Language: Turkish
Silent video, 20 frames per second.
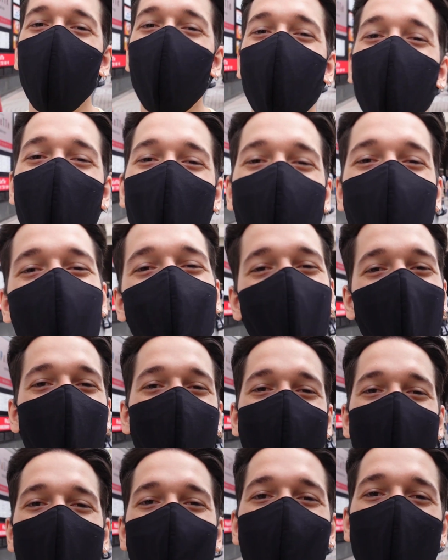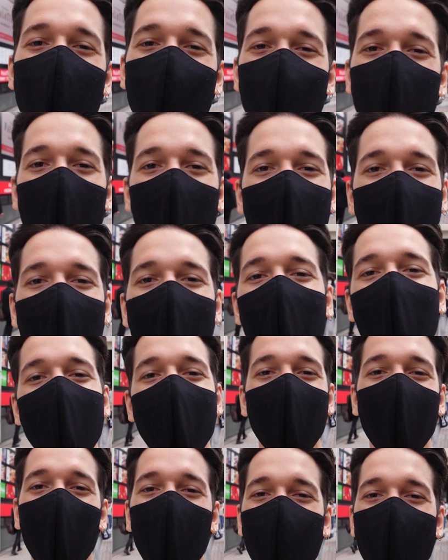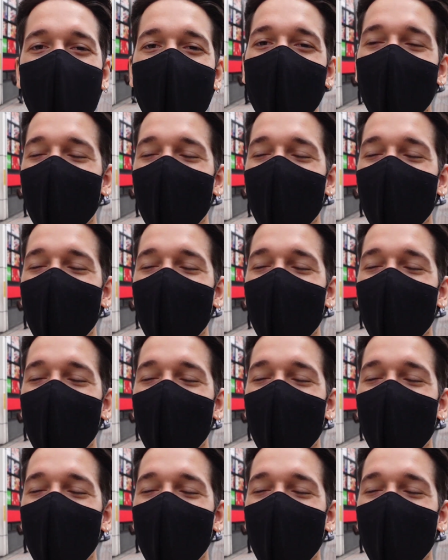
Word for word: bu videoda Japonya'nın sevmediğim yanlarıyla ilgili olacak